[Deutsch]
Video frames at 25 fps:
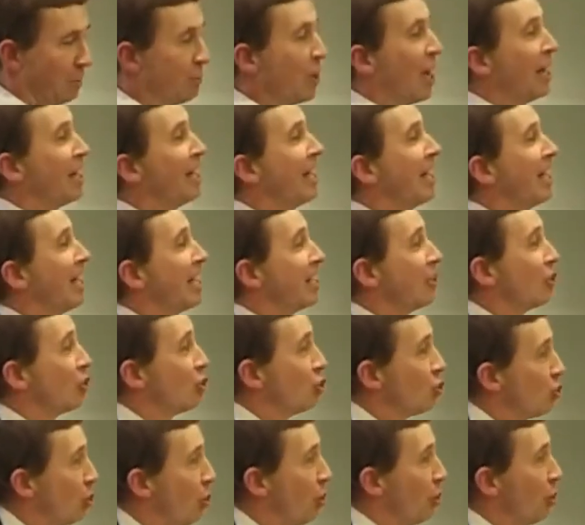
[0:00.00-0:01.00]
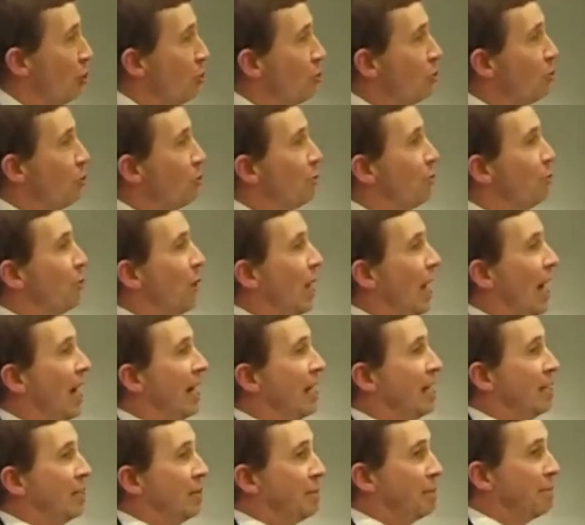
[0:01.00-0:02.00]
für eine geregelte Steuerung und für
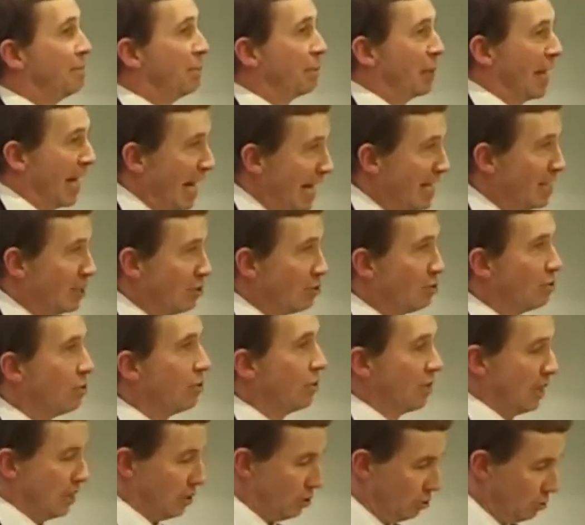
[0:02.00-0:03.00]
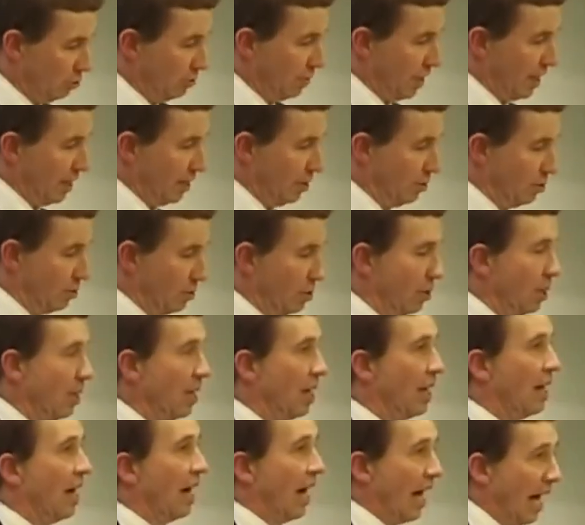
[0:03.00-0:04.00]
eine Begrenzung der Zuwanderung
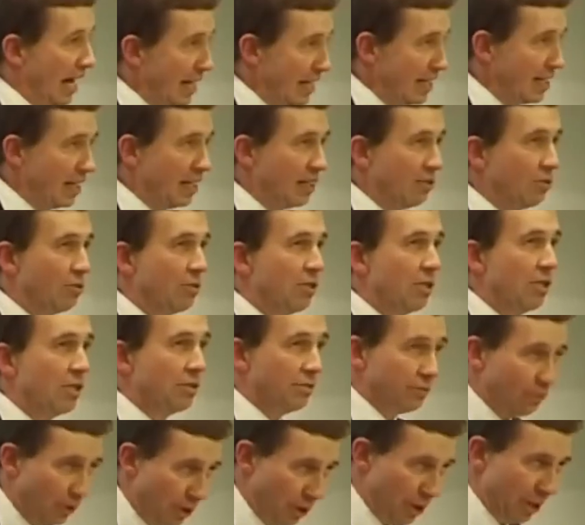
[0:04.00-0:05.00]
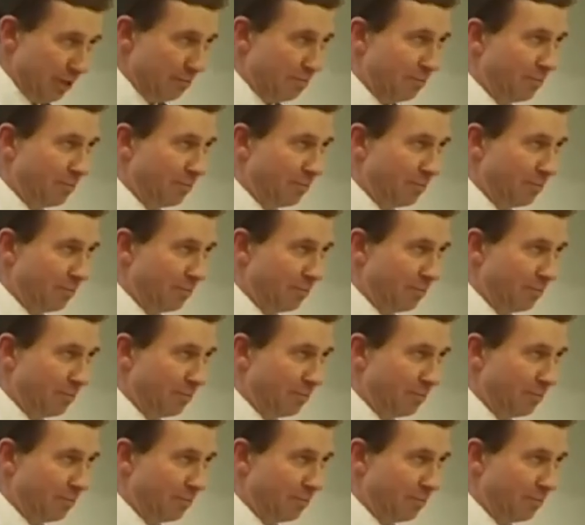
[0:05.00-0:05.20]
eintreten und diese fordern.